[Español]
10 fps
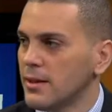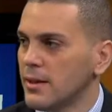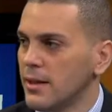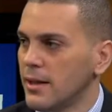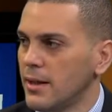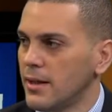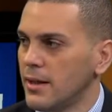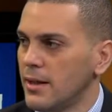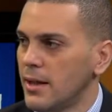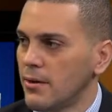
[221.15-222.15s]
eh,
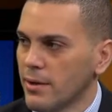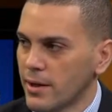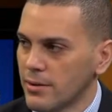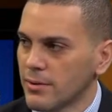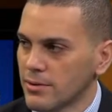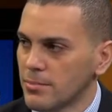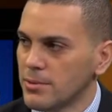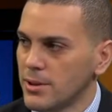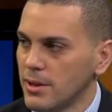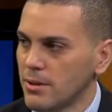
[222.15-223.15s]
la Organización
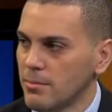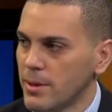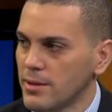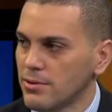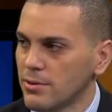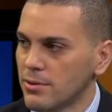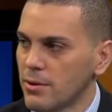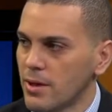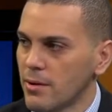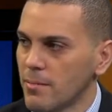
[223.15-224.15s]
Mundial del Comercio
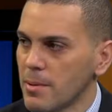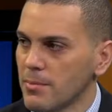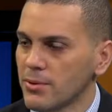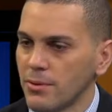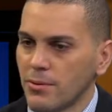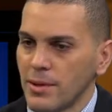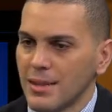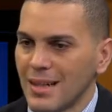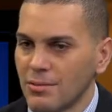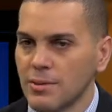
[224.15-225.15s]
ahora mismo se
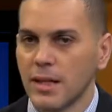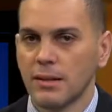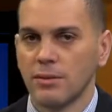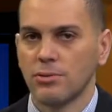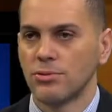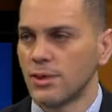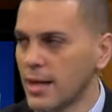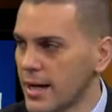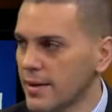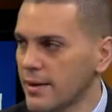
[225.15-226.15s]
encuentra en una
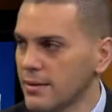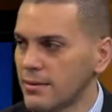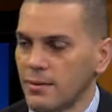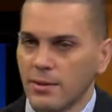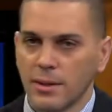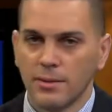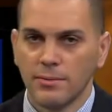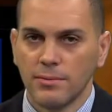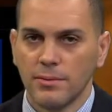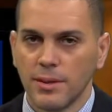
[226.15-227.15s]
encrucijada, ¿no?
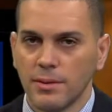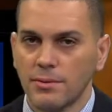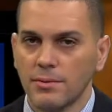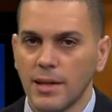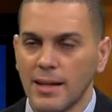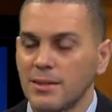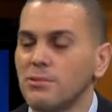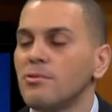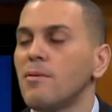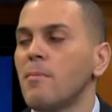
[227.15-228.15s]
en ante
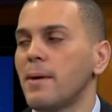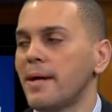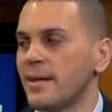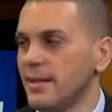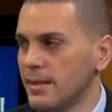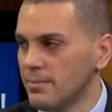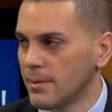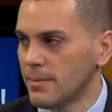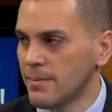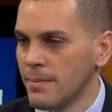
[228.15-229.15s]
un nuevo
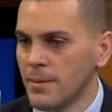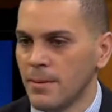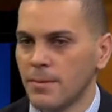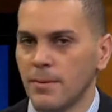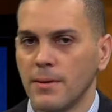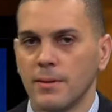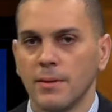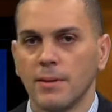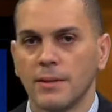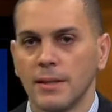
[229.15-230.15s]
paradigma, por
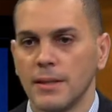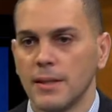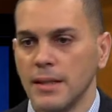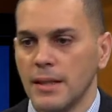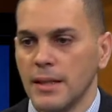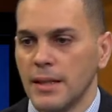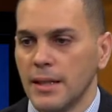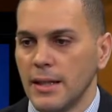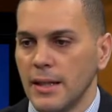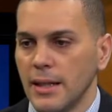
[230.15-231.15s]
decirlo así.
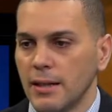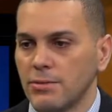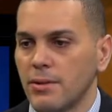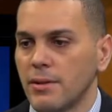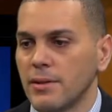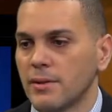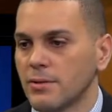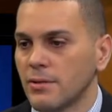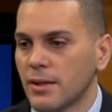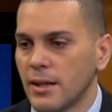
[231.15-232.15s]
Eh, es una
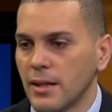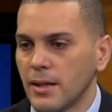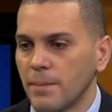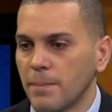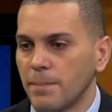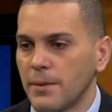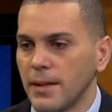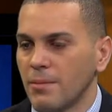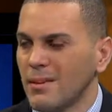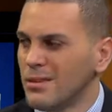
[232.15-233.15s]
organización que
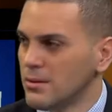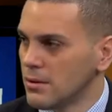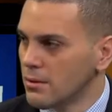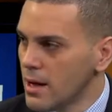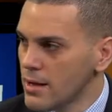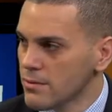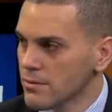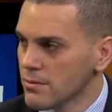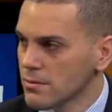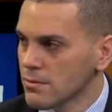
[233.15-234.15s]
tiene 25 años